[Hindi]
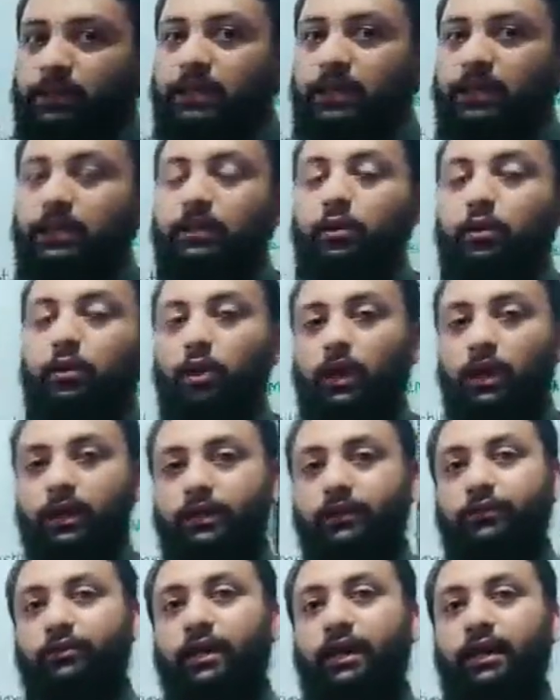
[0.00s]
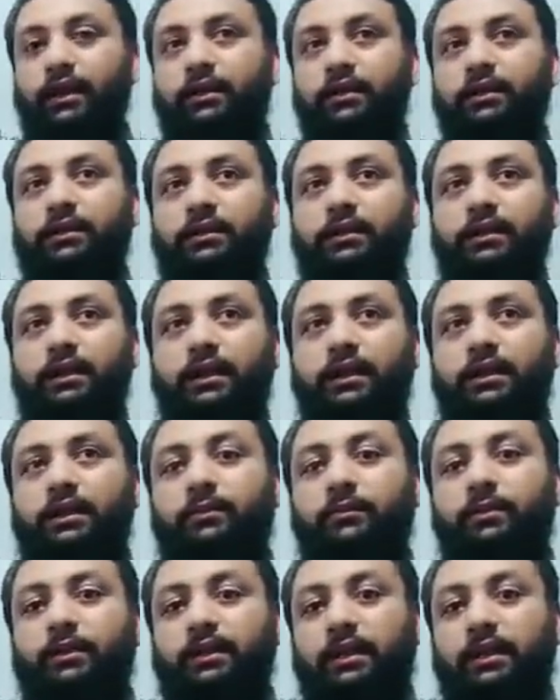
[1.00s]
के यानी कि क्वांटिफाई करती है कि